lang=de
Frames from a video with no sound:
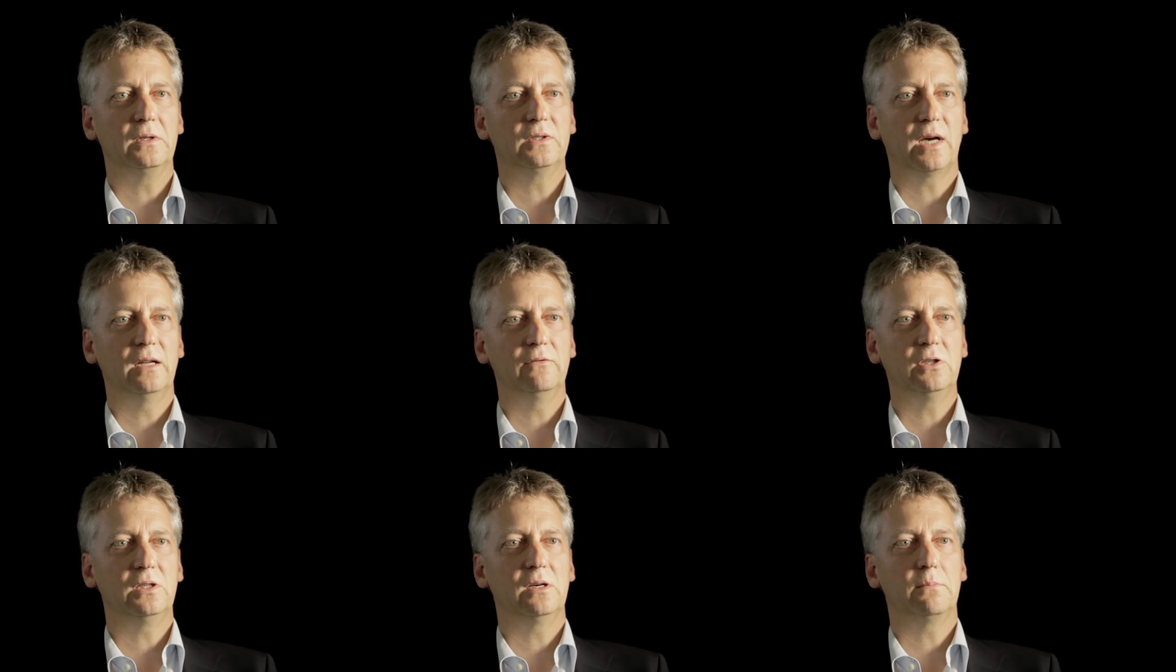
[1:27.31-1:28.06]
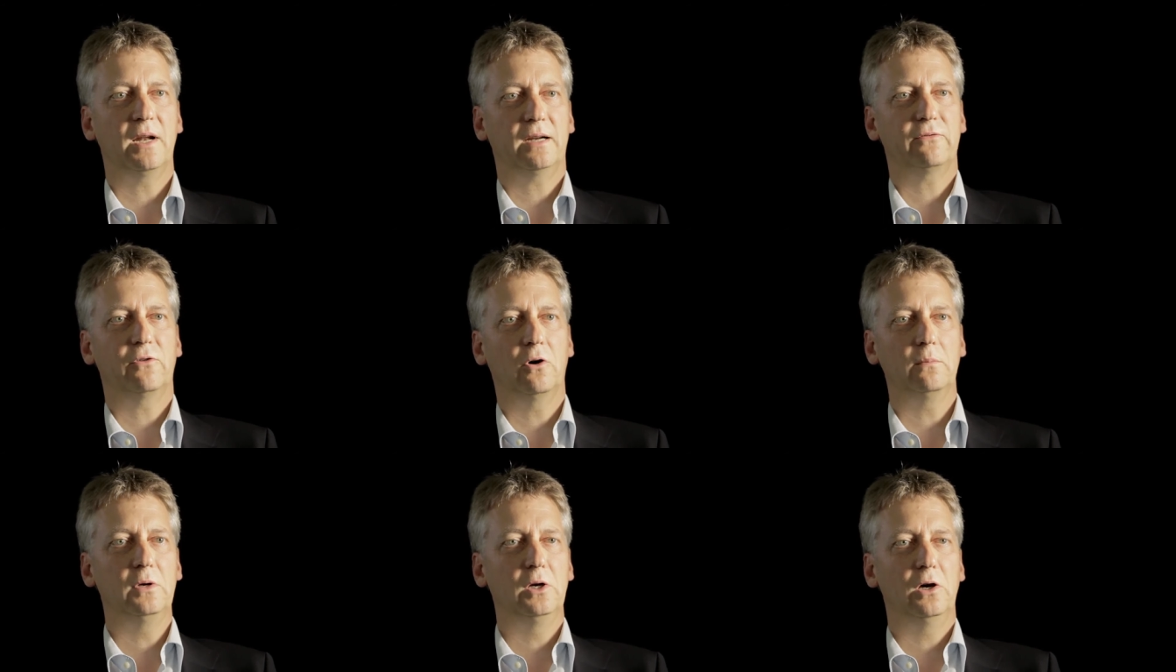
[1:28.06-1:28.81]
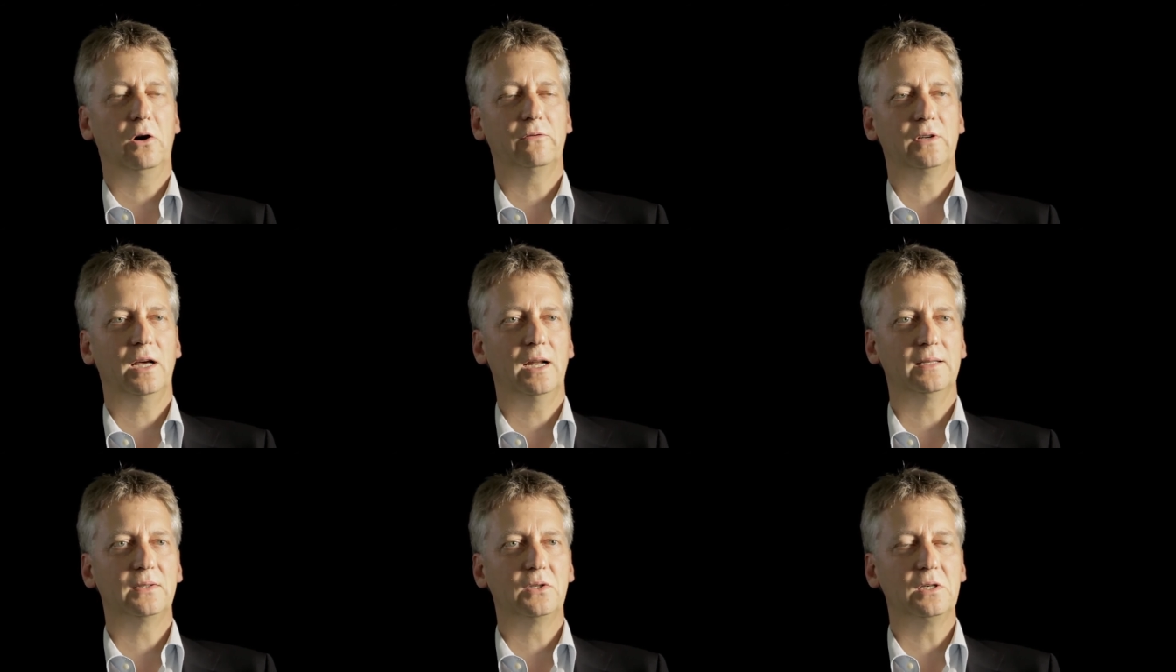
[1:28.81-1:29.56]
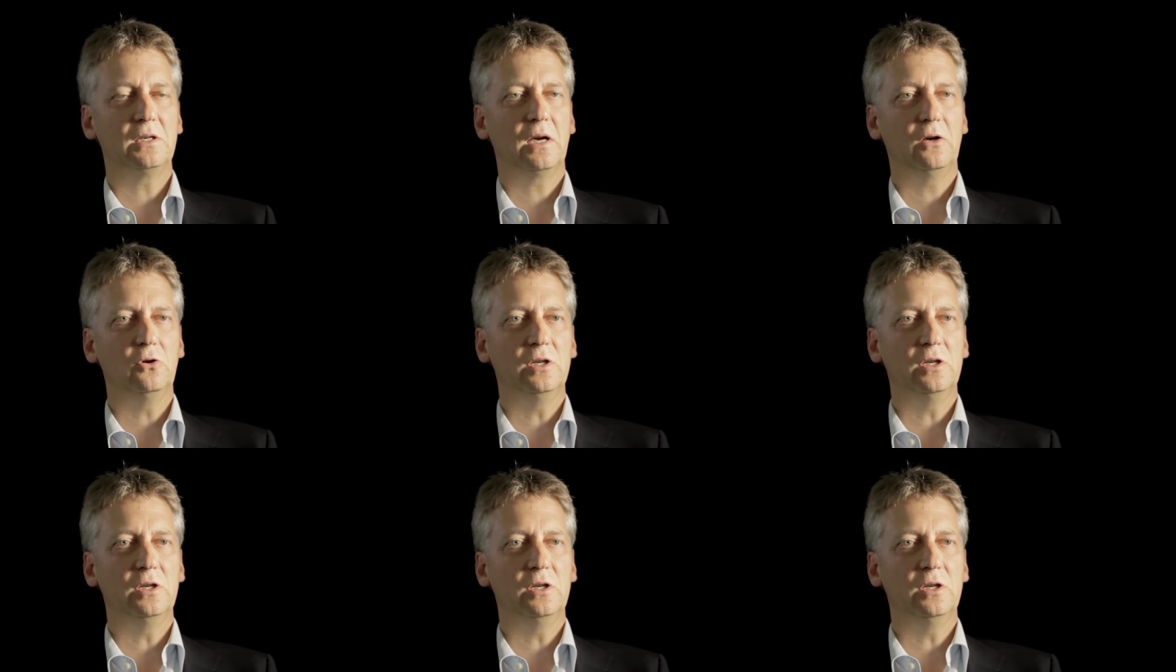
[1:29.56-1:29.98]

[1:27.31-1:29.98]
ist eine wichtige Plattform, auf der letztlich